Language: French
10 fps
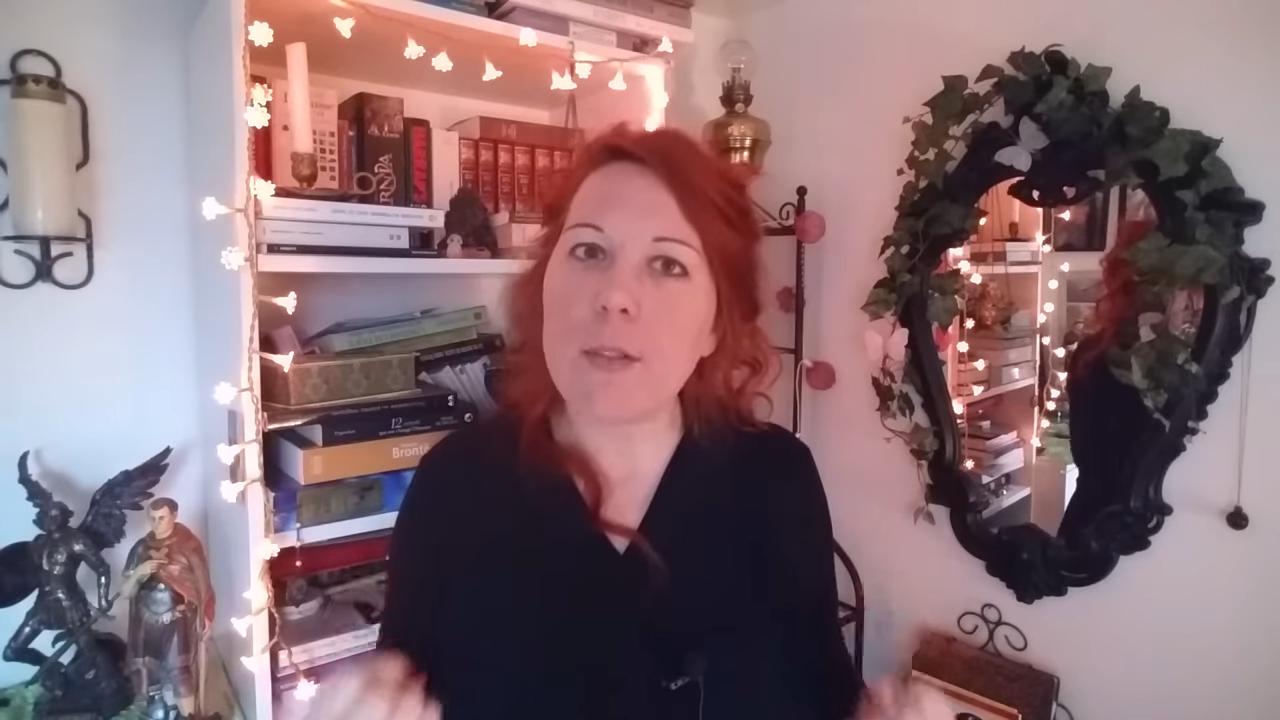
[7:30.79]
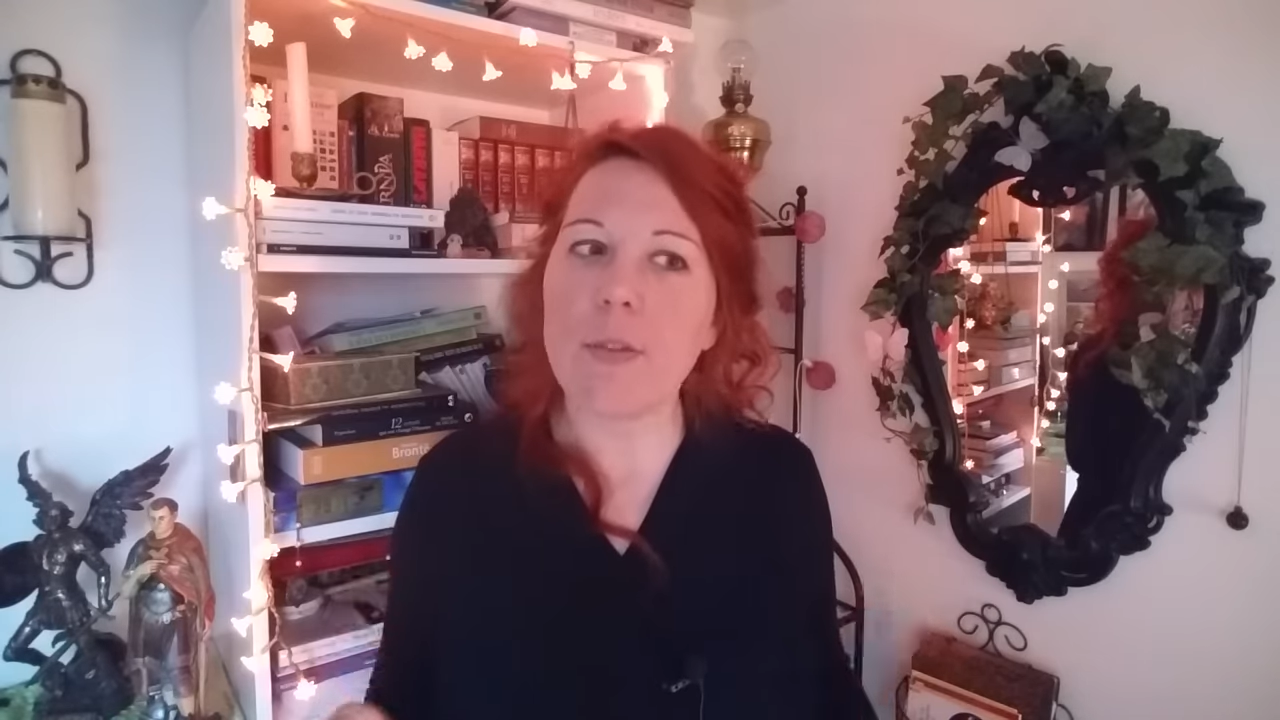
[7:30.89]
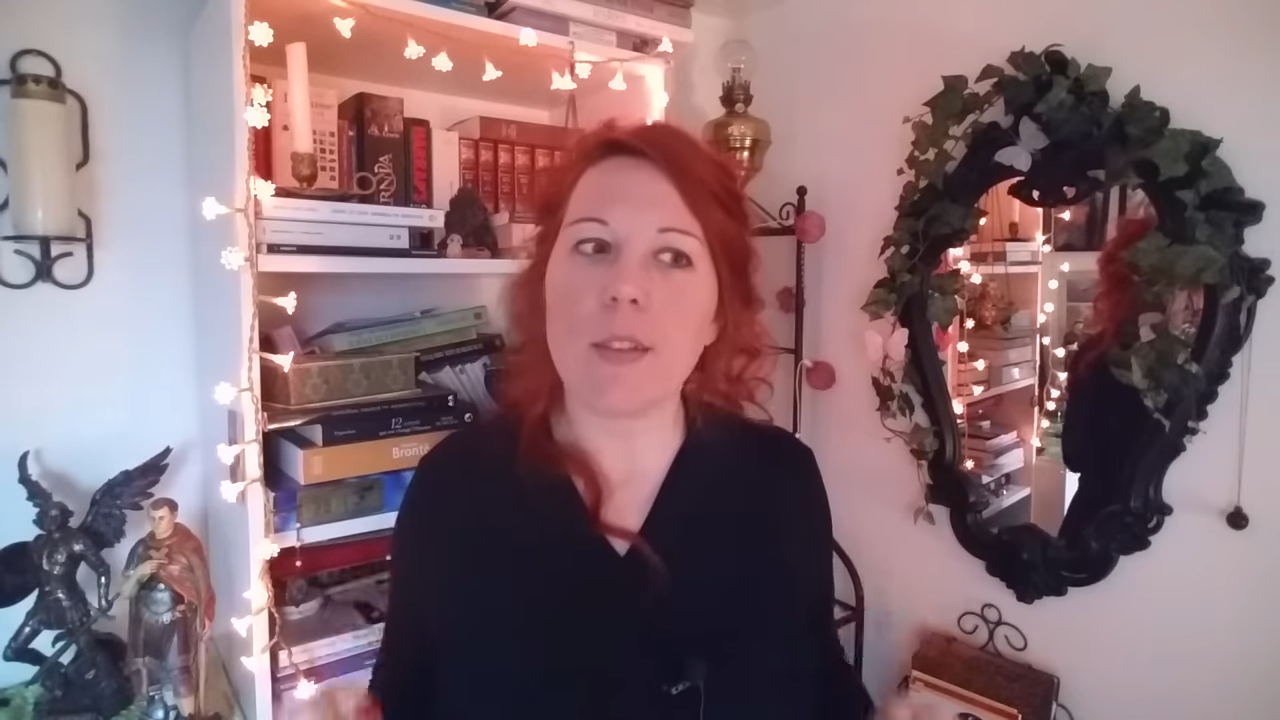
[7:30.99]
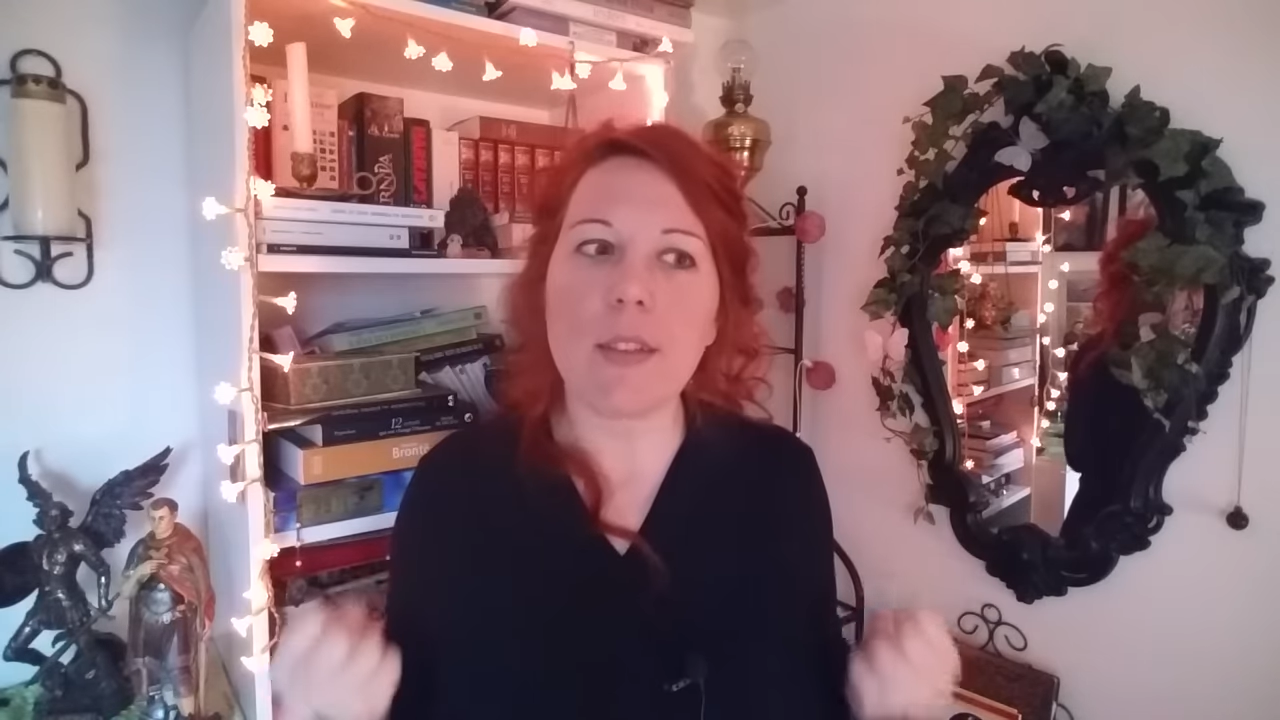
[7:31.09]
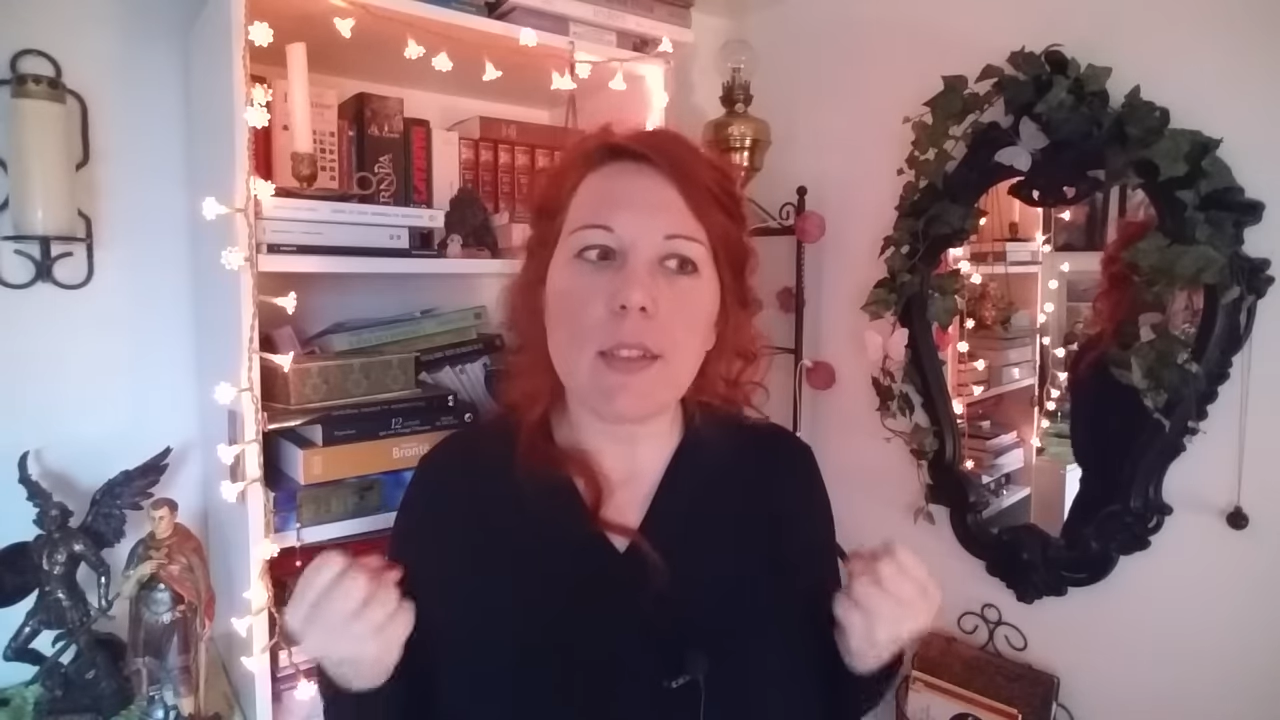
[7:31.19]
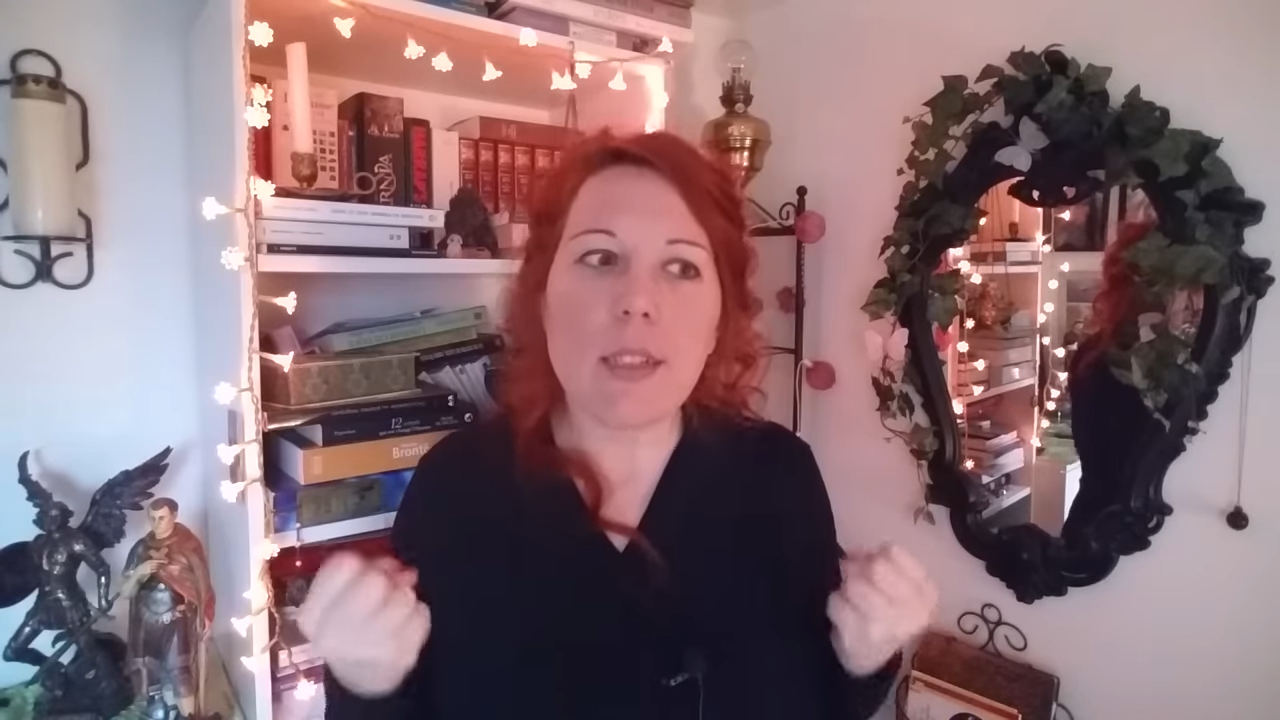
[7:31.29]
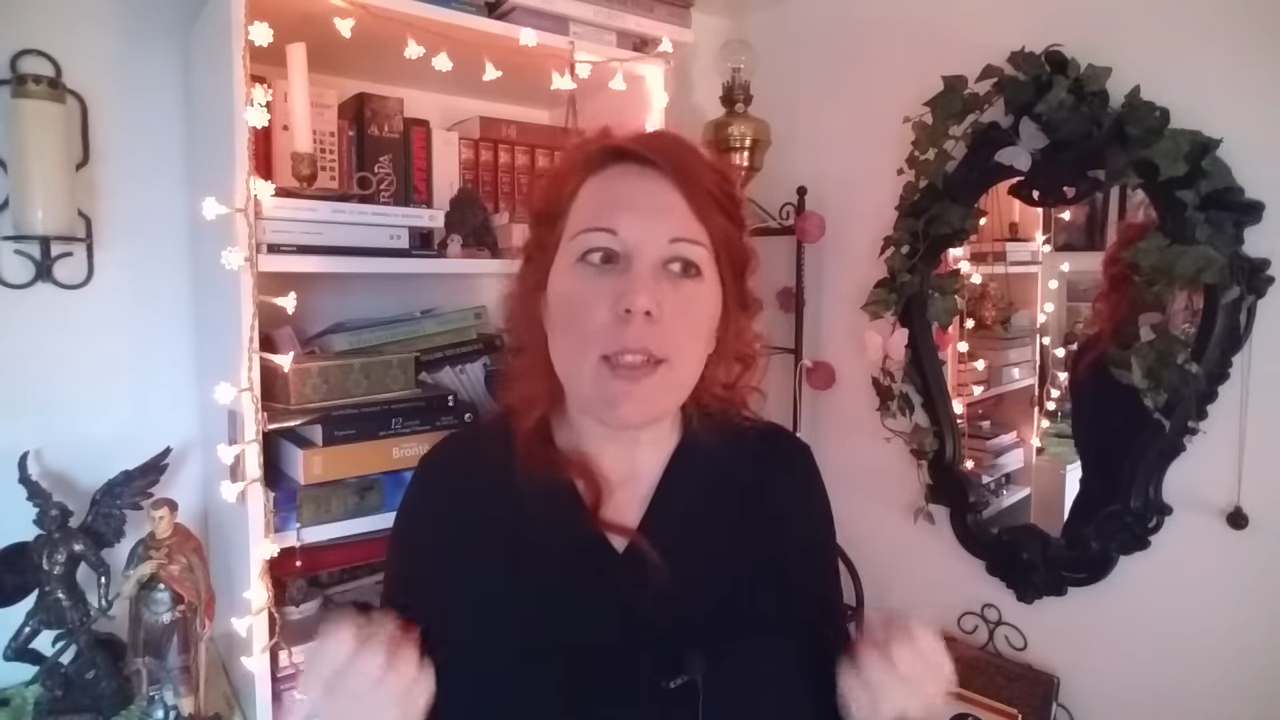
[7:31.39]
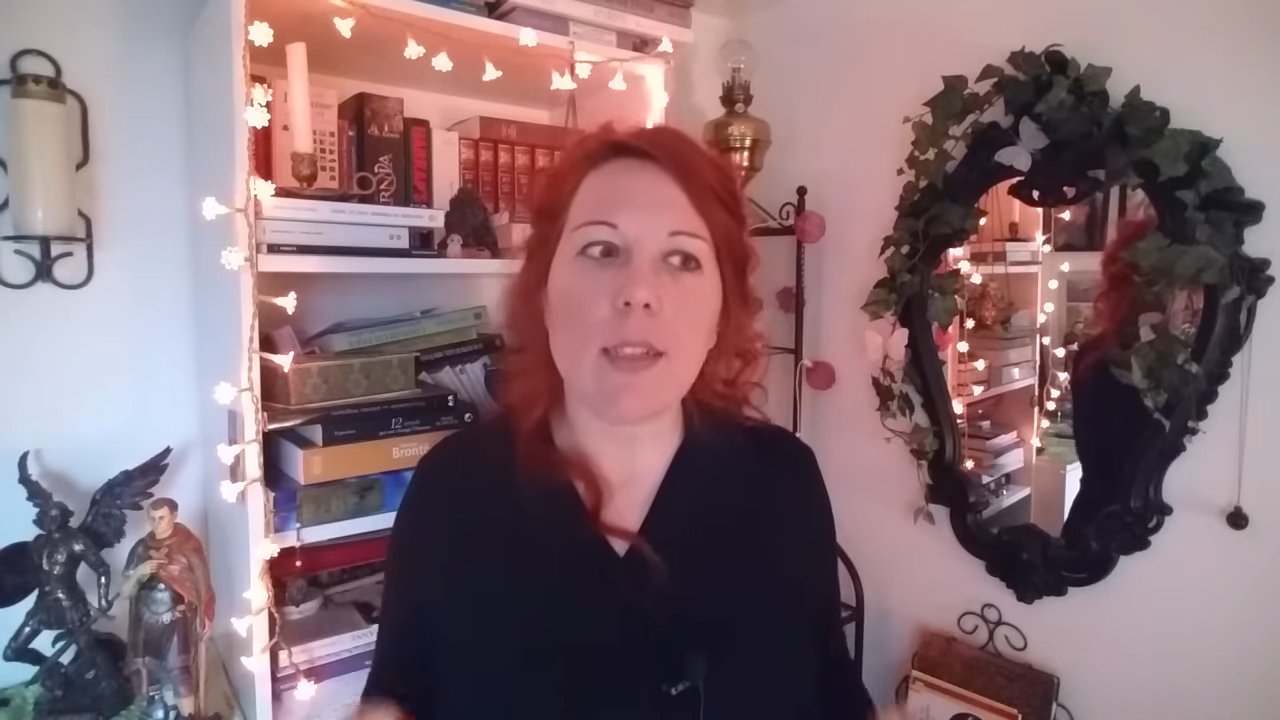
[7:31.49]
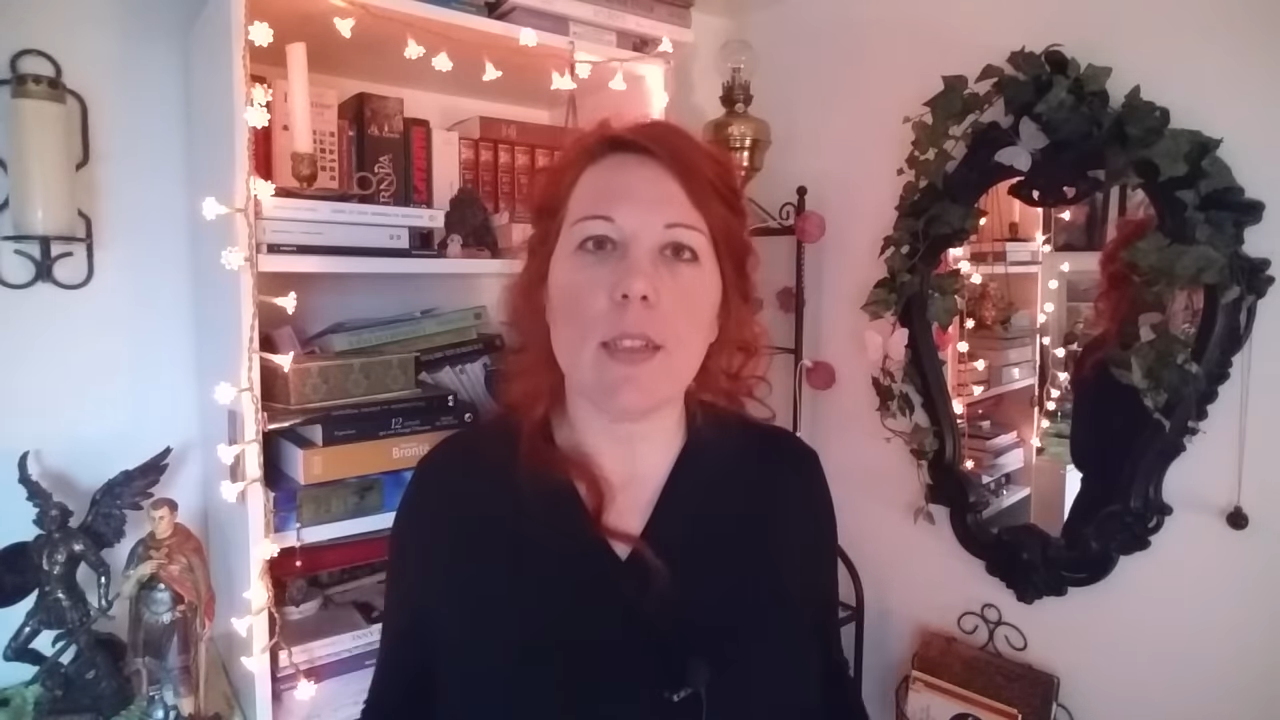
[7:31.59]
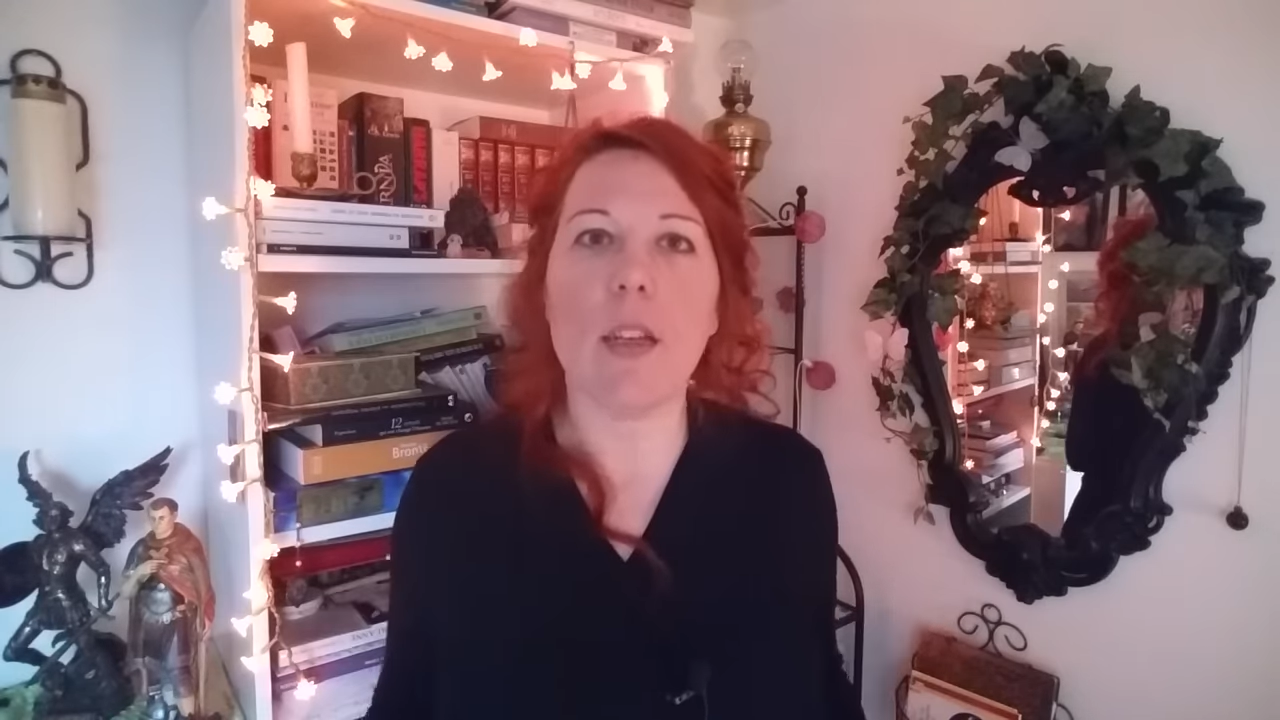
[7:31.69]

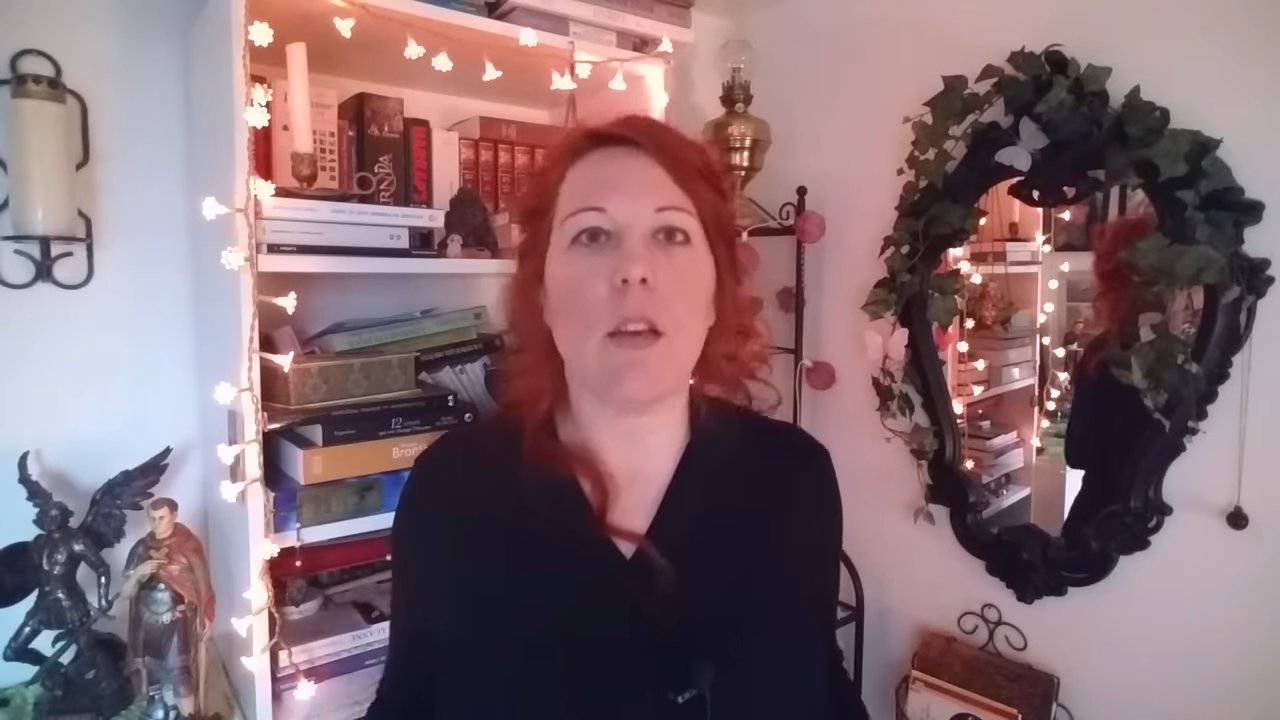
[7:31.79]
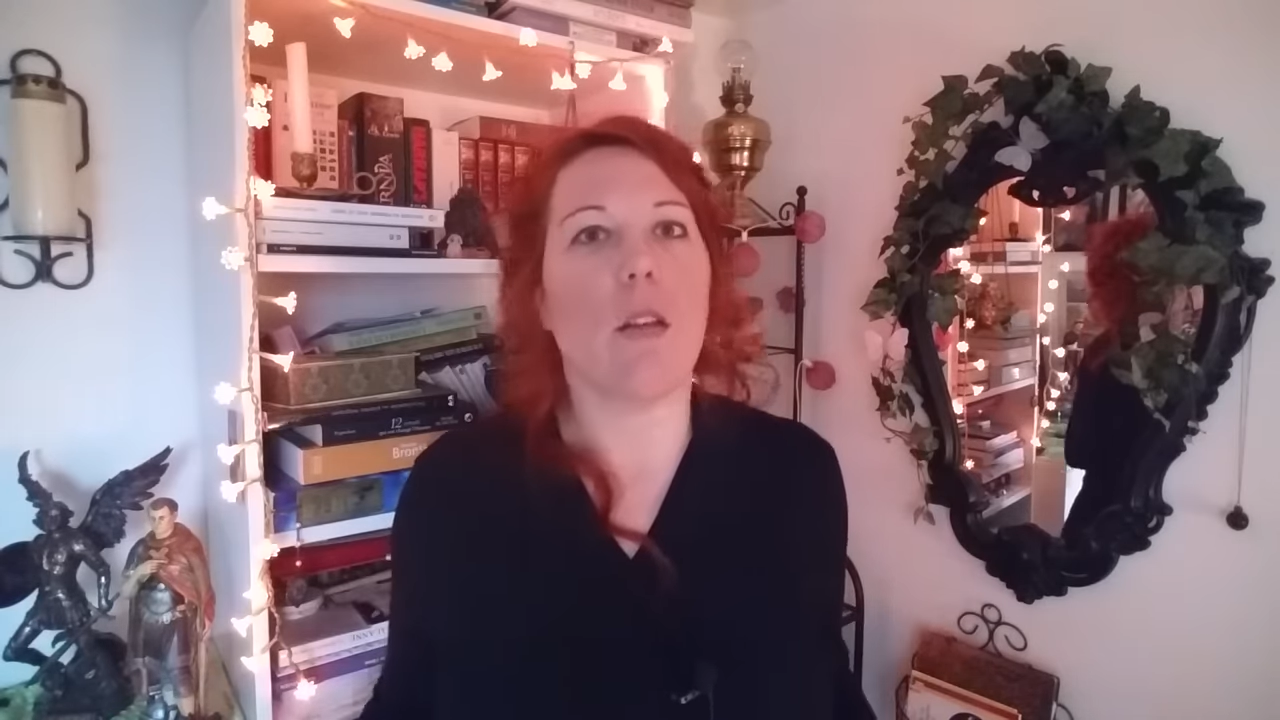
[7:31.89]
aussi.